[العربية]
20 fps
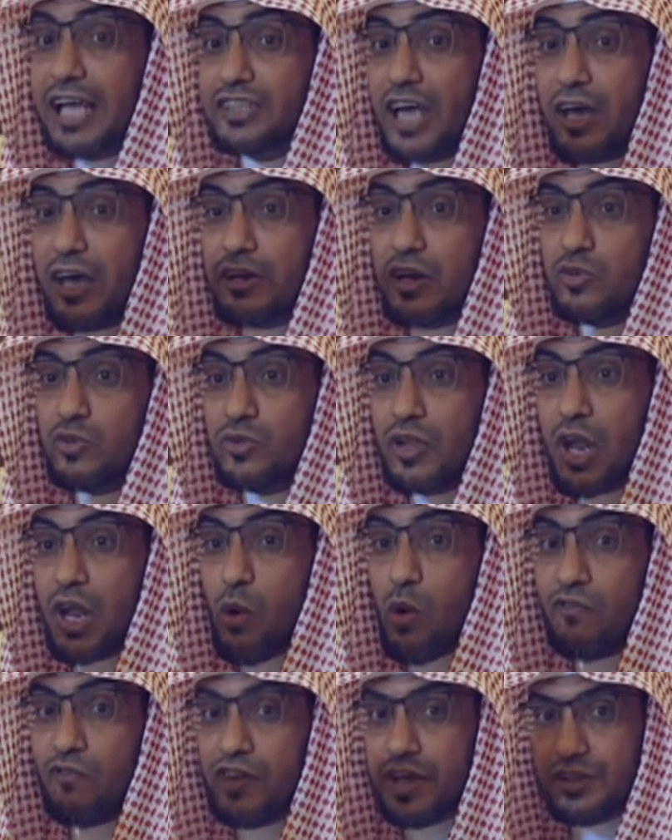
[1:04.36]
لا يتعرضون
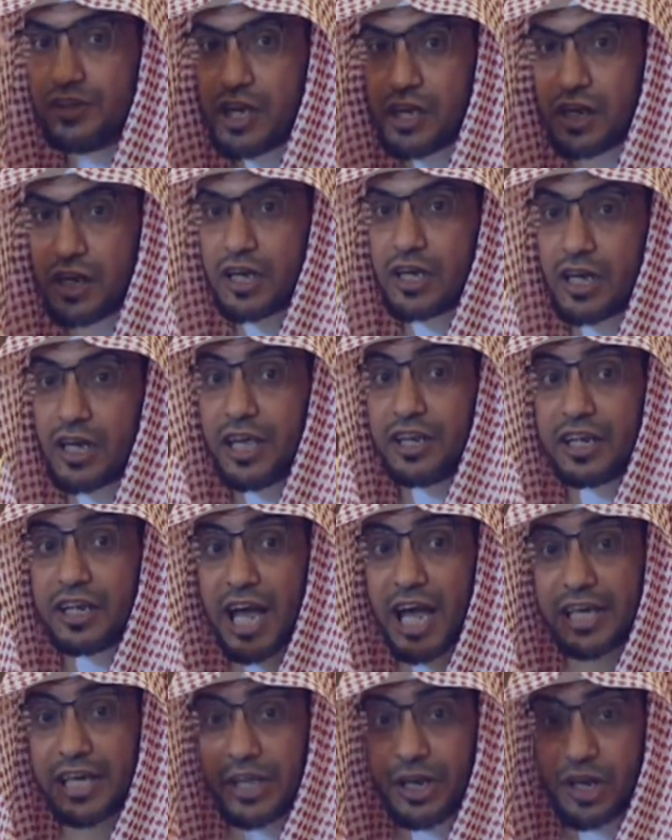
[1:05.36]
له في دينك
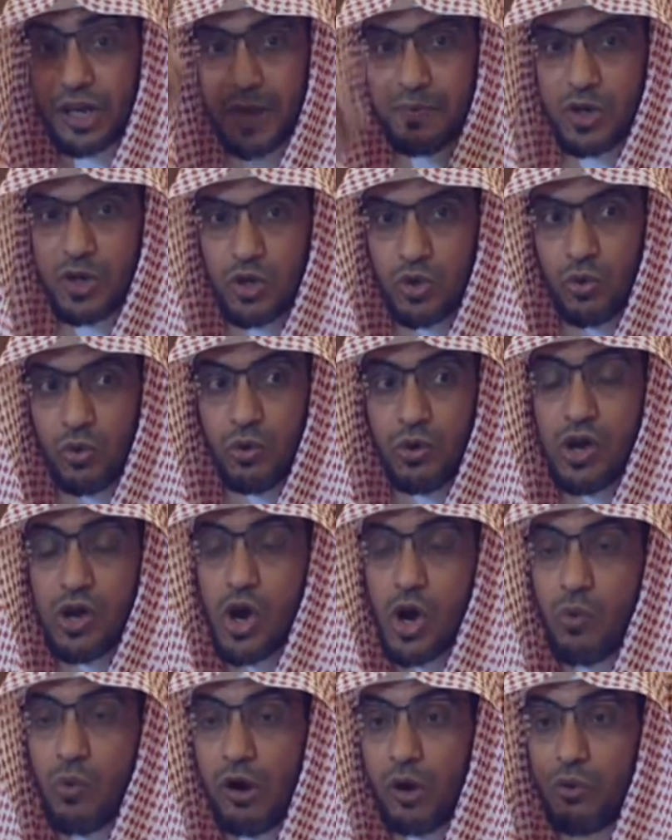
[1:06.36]
لئن كان النبي
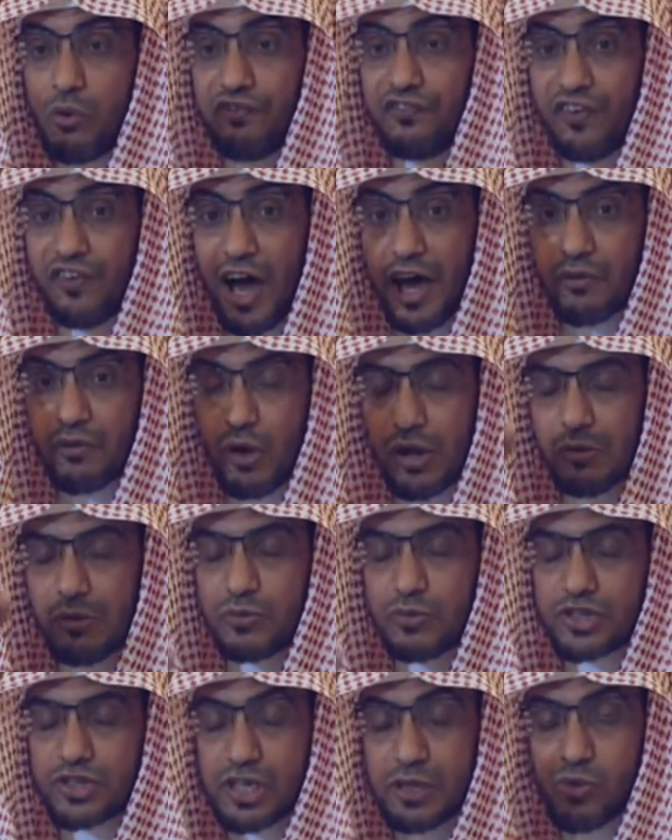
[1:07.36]
وكفار
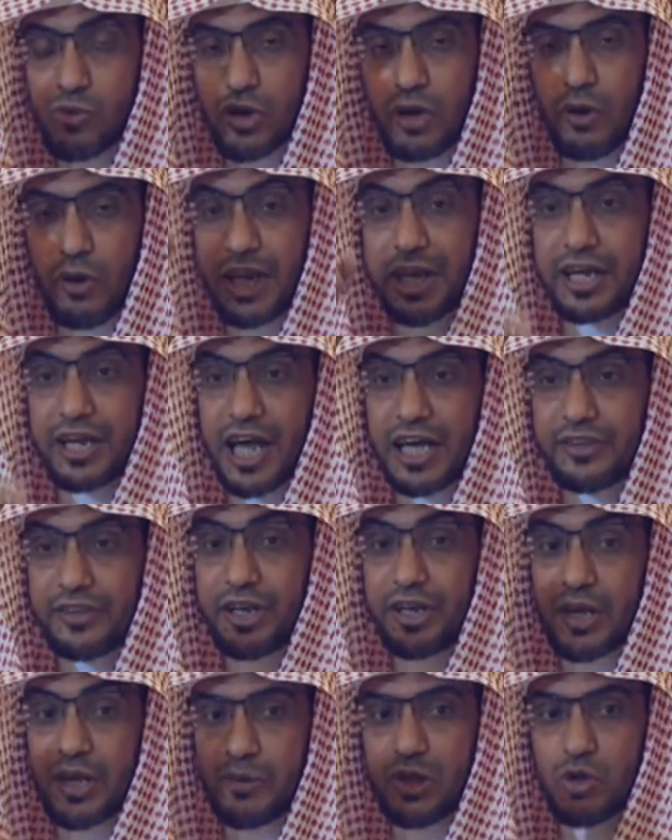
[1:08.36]
والمسلمون وإن
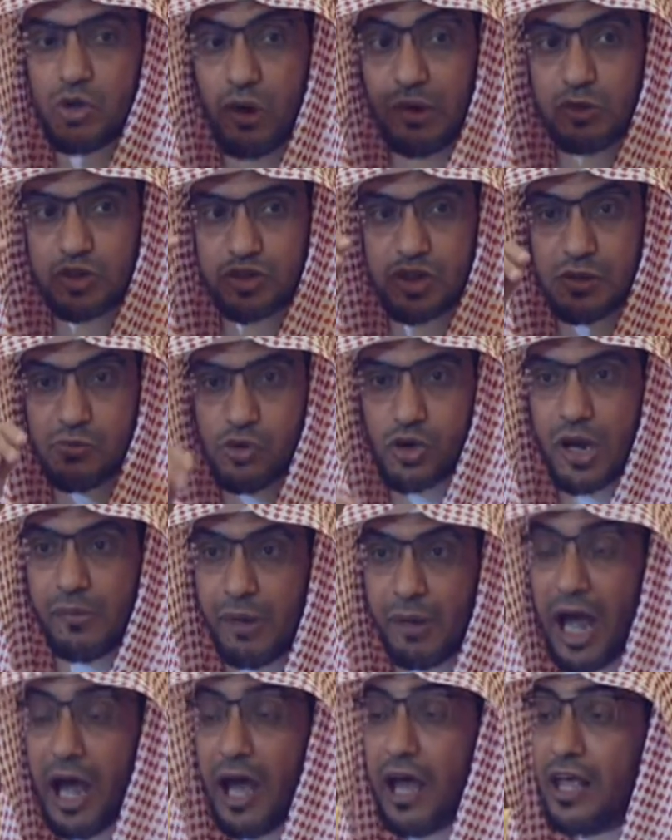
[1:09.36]
كان النبي
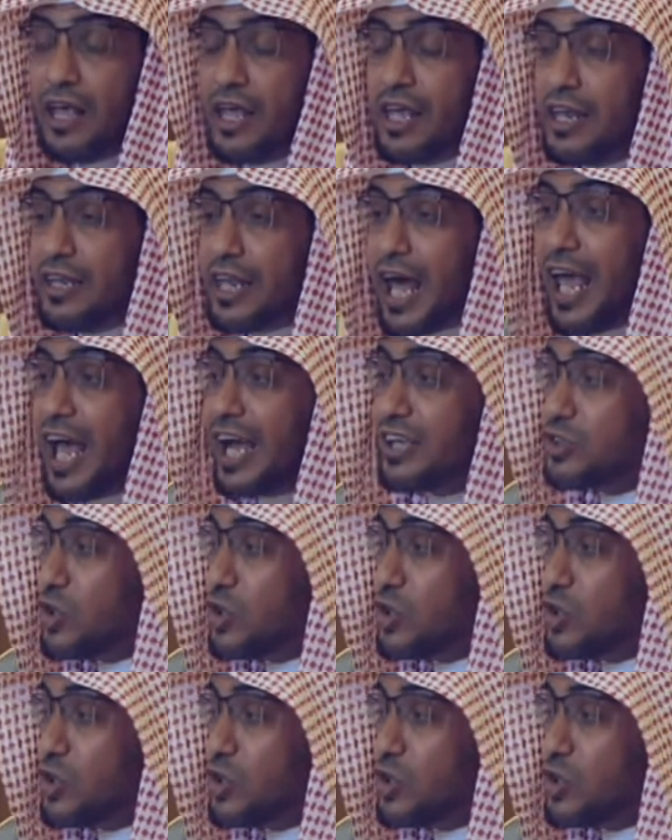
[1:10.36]
والمسلمون معه لا